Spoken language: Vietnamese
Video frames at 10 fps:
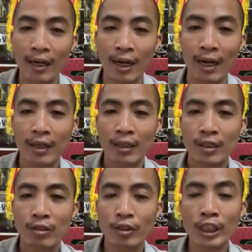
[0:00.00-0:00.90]
nữa là
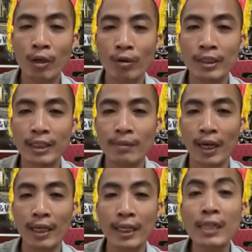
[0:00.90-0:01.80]
có nhiều con chim
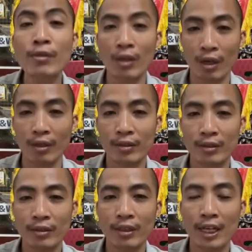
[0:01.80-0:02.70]
là cái nết của nó
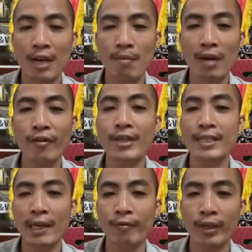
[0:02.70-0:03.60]
cho nên là bác phải
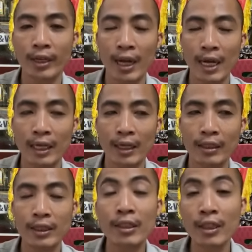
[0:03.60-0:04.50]
xem về cái cái
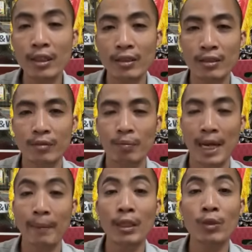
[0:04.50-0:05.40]
chi tiết mà
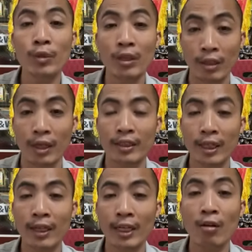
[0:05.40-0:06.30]
em đã từng truyền lửa
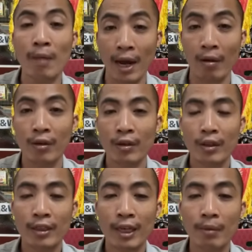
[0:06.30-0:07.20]
chân cánh đầu mà
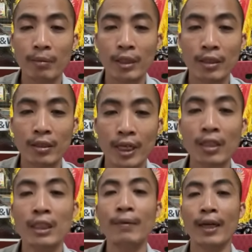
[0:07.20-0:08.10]
để mình mình
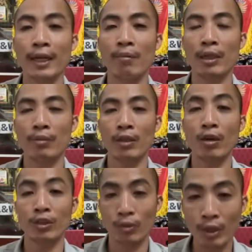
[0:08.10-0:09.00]
căn cứ vào đấy là mình mình
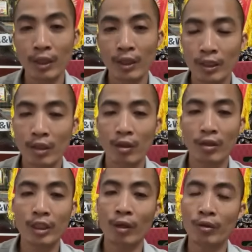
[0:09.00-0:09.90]
gọt chỗ chứ còn
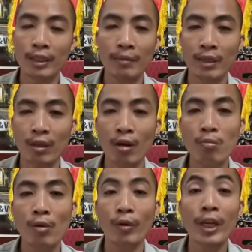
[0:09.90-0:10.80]
có nhiều con chim thì nó
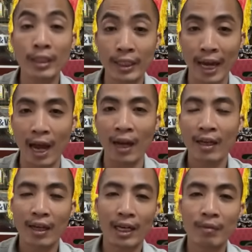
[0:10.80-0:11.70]
không biểu hiện gì cả
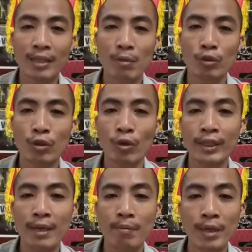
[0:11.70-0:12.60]
đâm ra một số
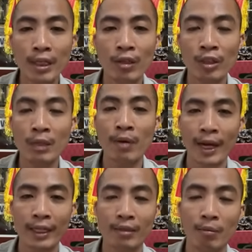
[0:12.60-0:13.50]
anh em biết những con chim
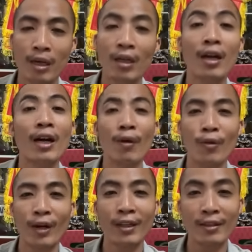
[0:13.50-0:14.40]
hay mỡ đỡ lỡ đâu
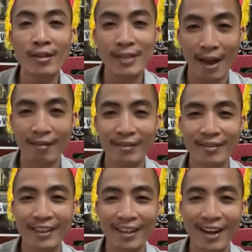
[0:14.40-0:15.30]
còn ẩn tướng sao
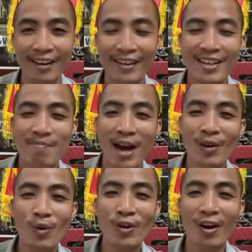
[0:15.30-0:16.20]
thấy chưa
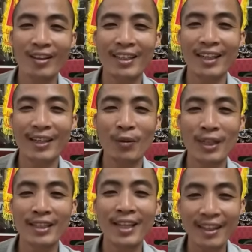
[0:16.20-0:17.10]
bán lúa non đi là lúc
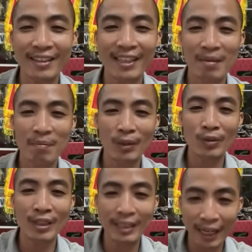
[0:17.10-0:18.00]
lại tiếc bác
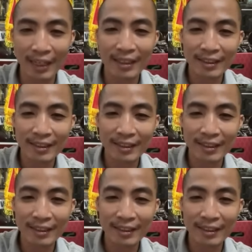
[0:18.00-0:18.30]
trung dương nhá